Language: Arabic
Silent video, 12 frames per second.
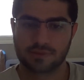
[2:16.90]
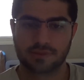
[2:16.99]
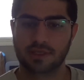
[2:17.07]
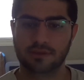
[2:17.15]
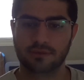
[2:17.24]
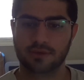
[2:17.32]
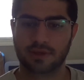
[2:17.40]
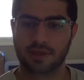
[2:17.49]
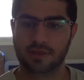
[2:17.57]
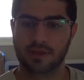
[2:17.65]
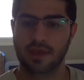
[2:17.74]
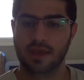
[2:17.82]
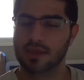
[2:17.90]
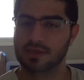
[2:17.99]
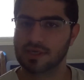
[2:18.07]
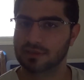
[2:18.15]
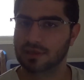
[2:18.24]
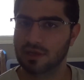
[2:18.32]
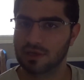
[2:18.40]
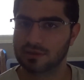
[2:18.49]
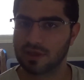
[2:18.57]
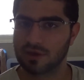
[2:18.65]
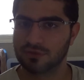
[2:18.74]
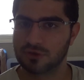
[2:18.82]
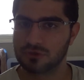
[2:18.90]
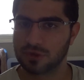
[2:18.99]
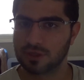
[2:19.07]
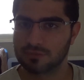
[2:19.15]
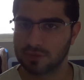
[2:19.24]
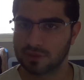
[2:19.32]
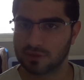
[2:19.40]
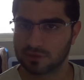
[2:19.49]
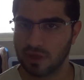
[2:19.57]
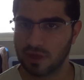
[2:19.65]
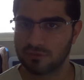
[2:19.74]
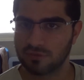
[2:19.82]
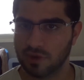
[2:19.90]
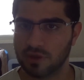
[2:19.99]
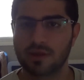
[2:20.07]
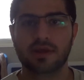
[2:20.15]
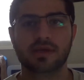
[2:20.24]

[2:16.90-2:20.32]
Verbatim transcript: زين اوكي هي صارت الطائفيه شو وقت بدات الطائفيه؟